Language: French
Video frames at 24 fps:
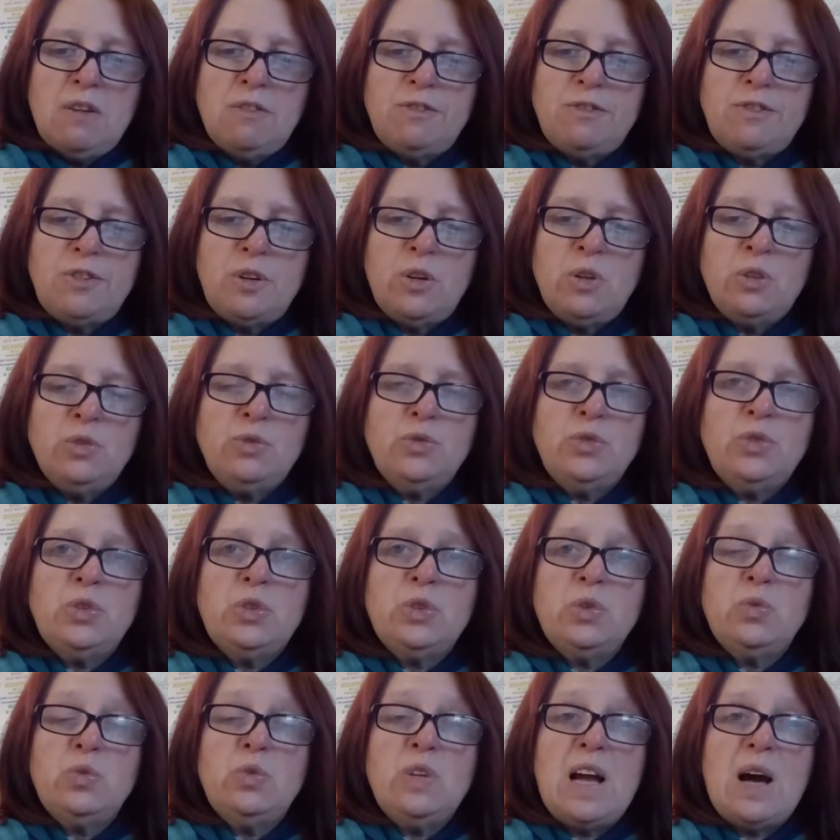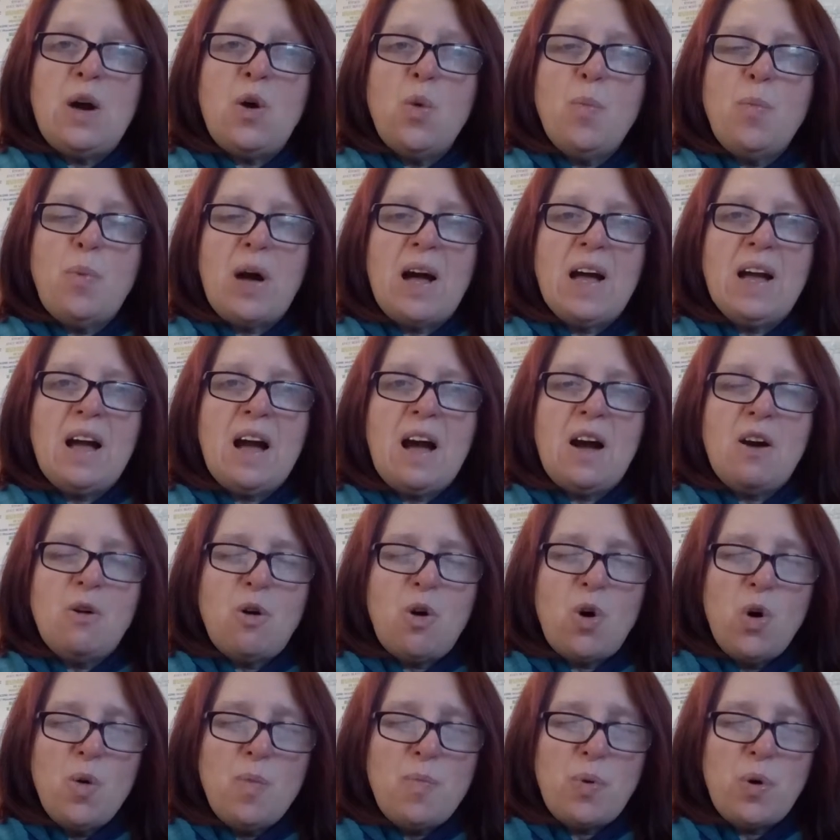la
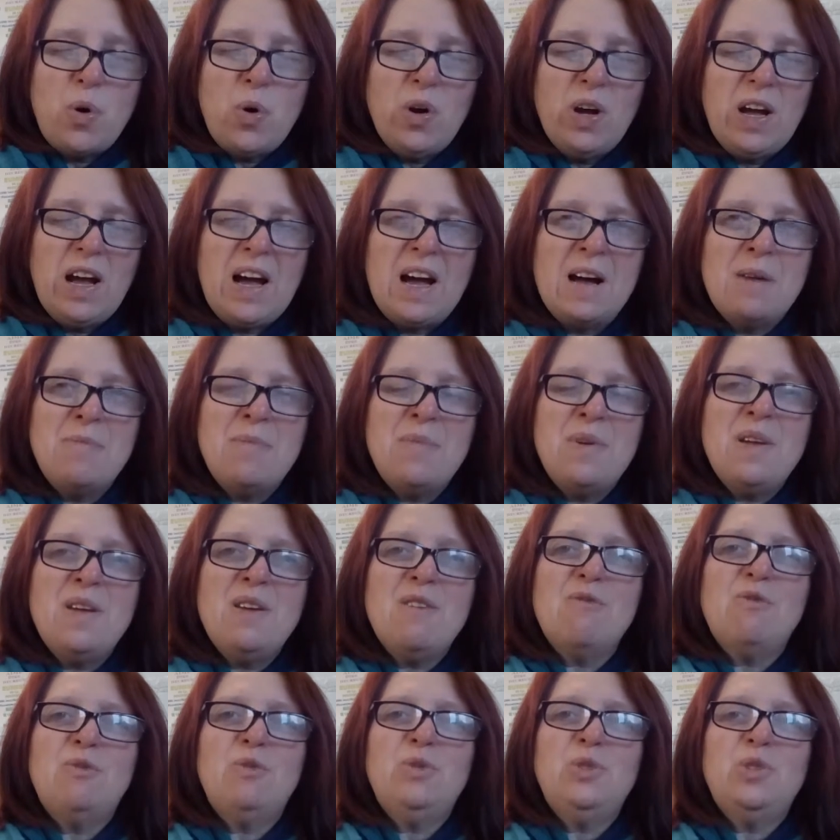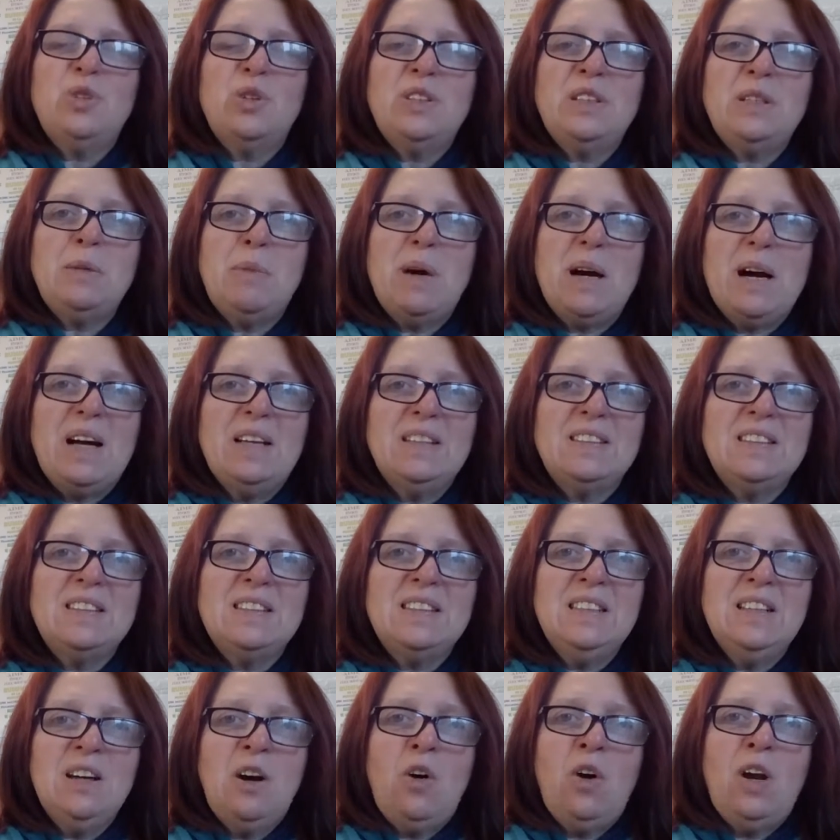reprogrammez, vous vous en
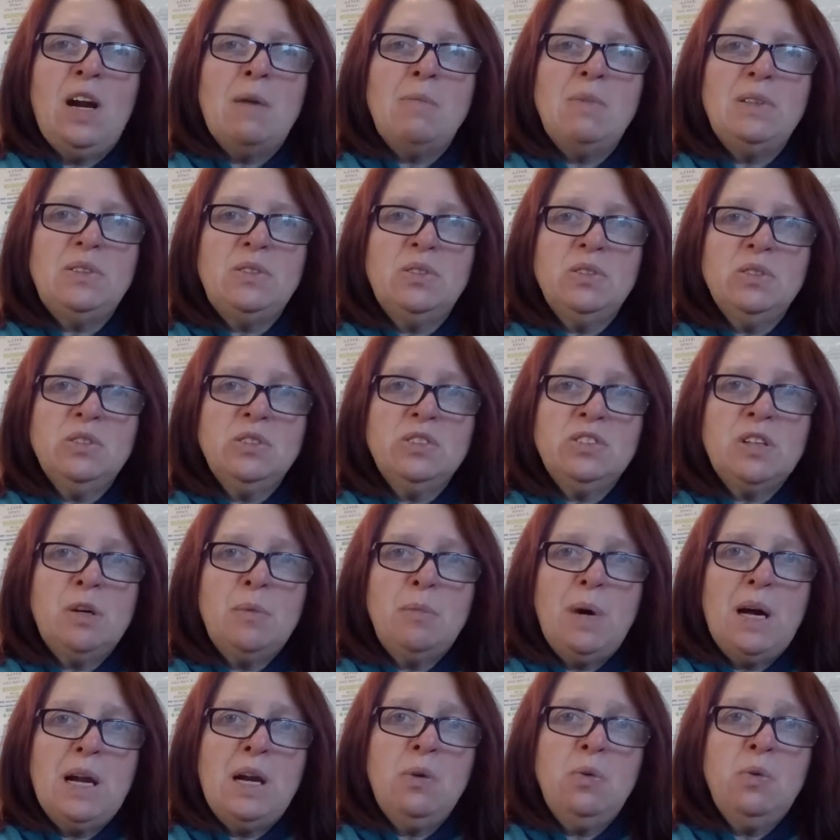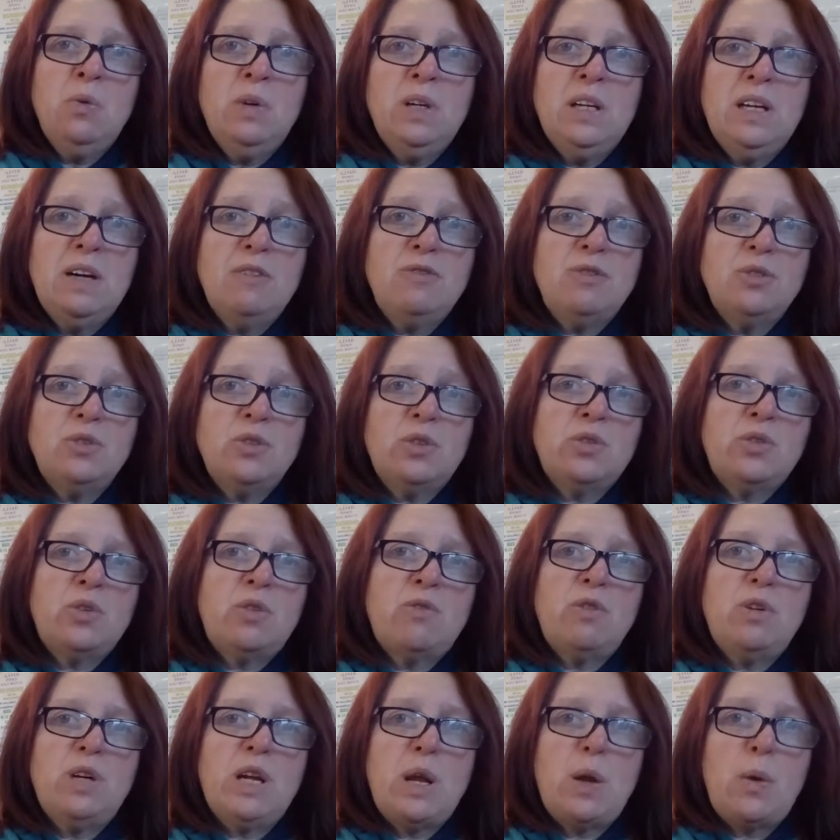débarrassez en la mettant dans un ballon et la faisant
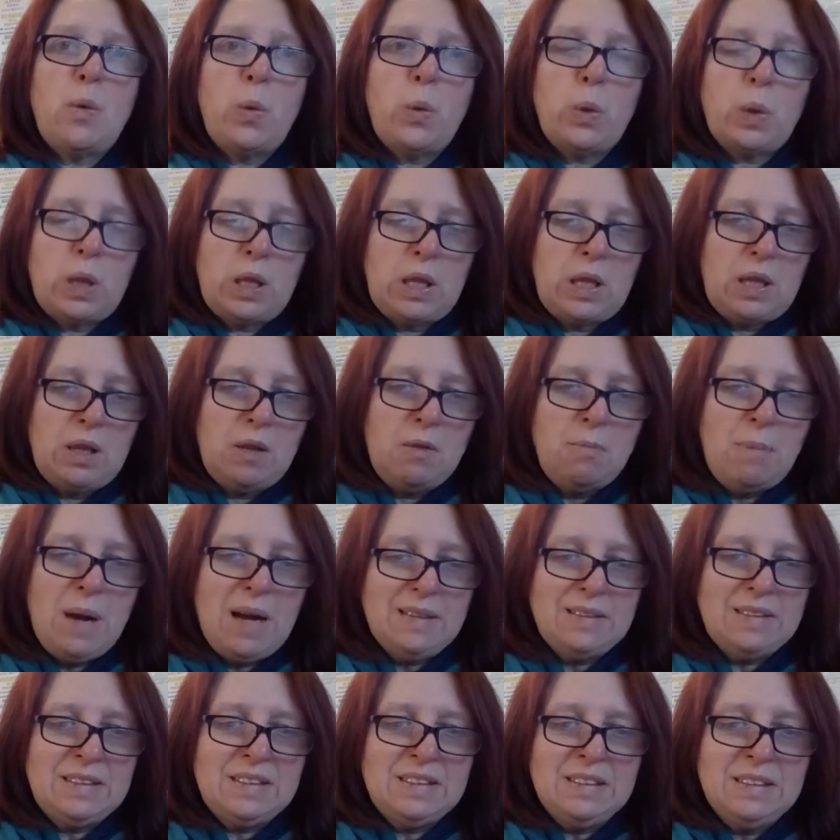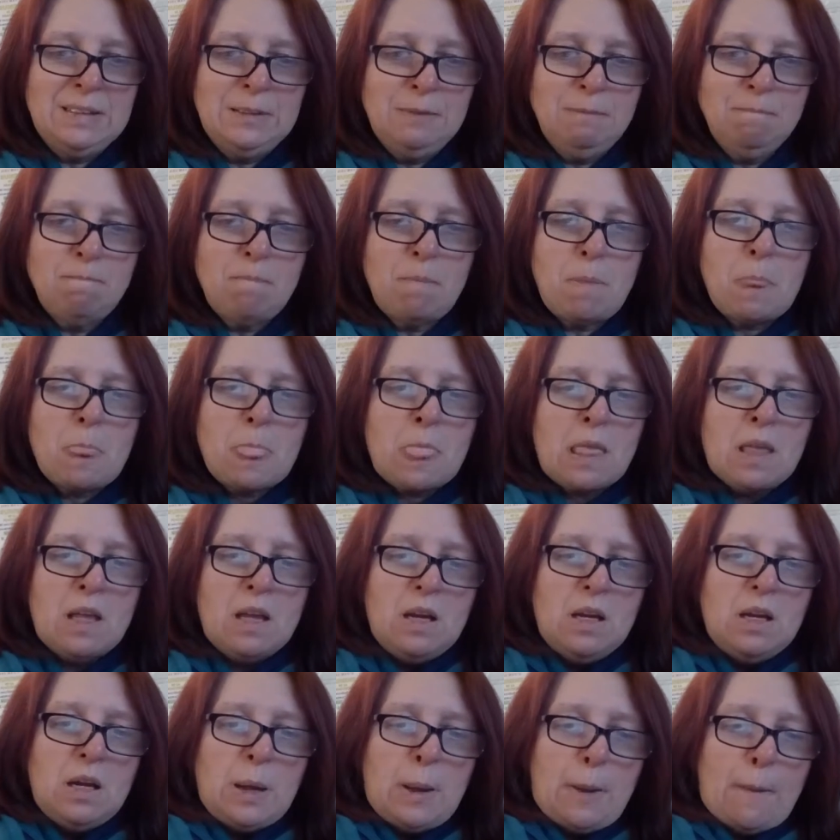s'envoler. Parti
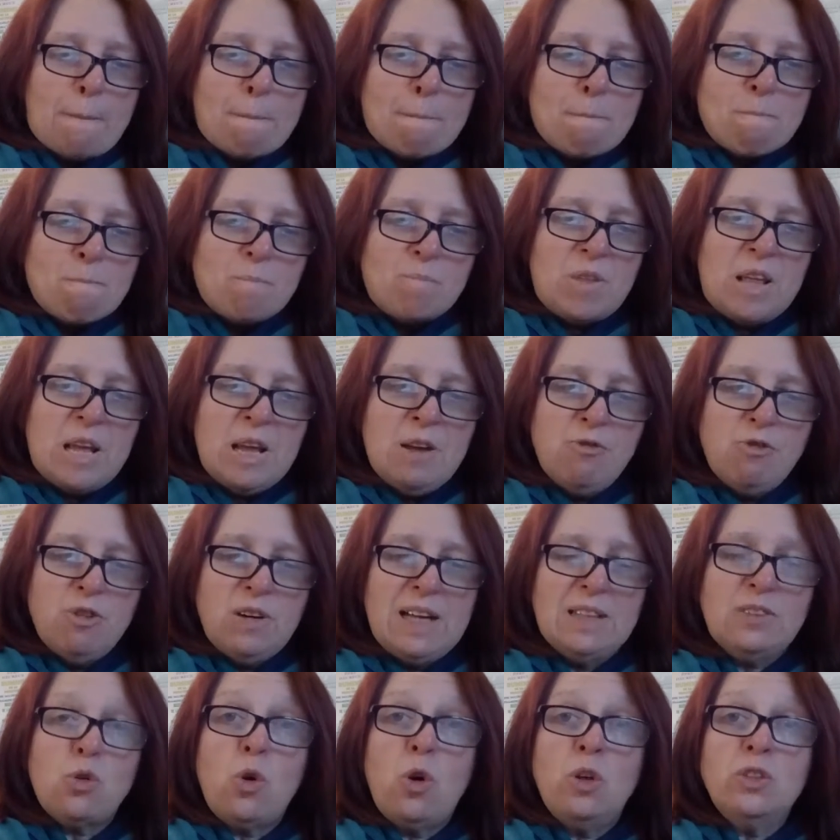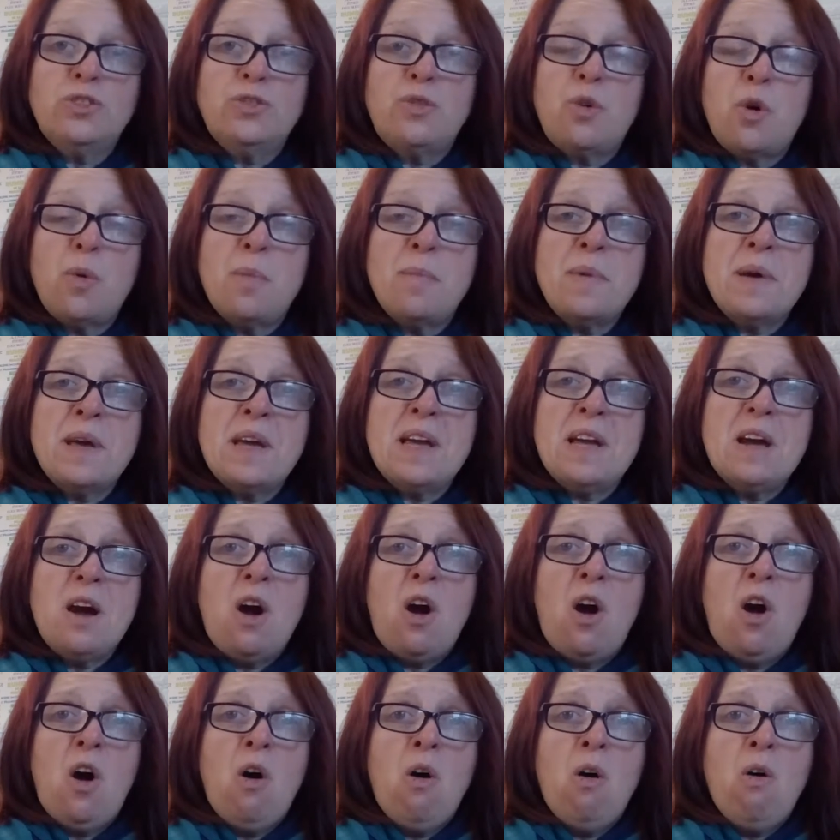Et vous la transformez
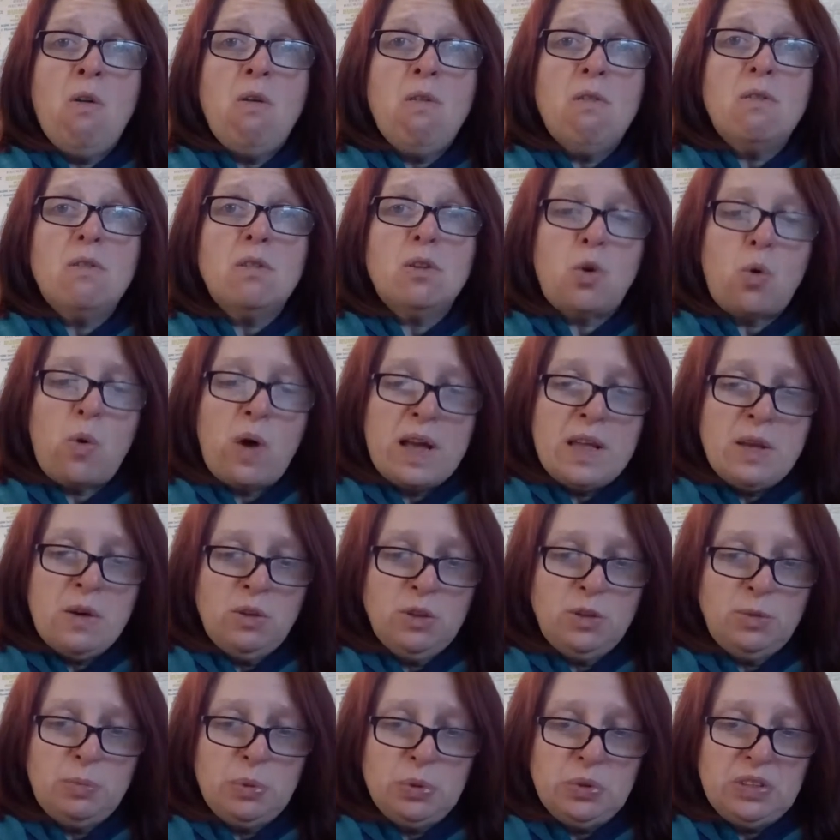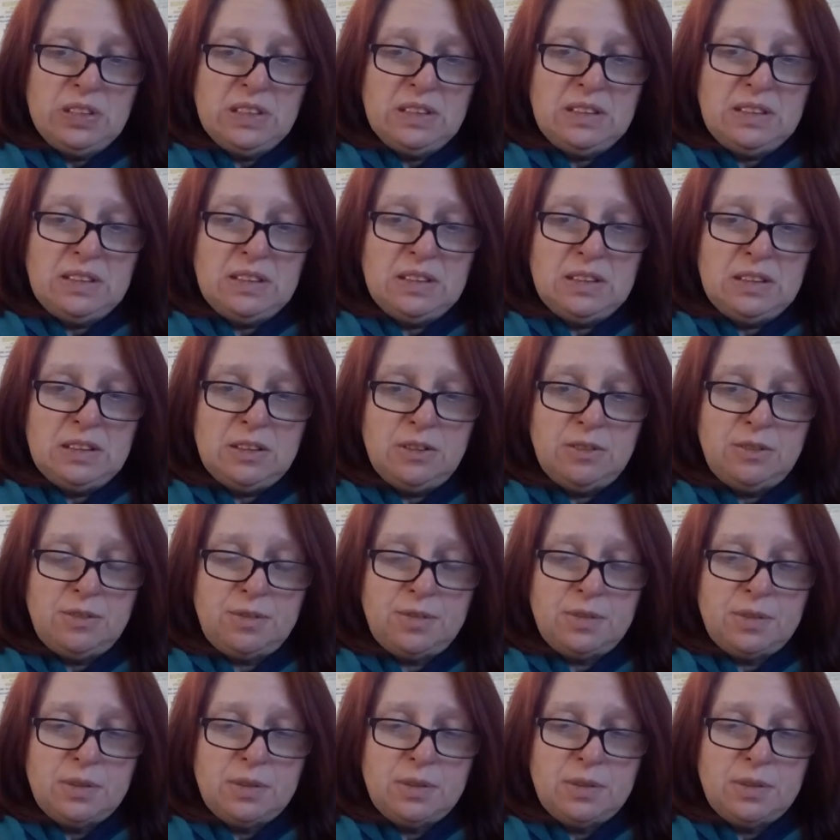en croyance positive.